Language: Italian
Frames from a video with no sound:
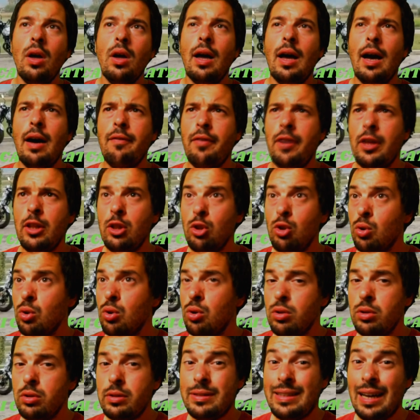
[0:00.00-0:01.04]
avendo
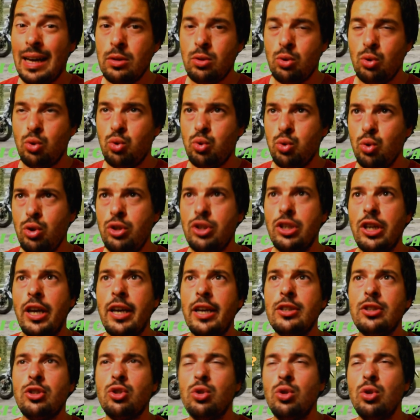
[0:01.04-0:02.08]
tanto
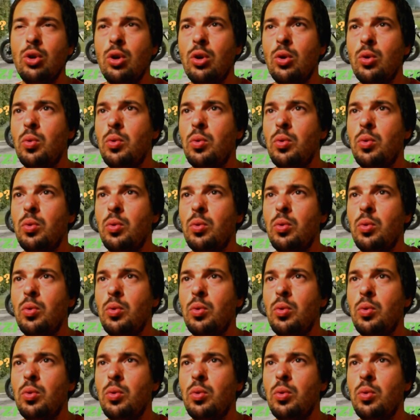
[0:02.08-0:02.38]
successo,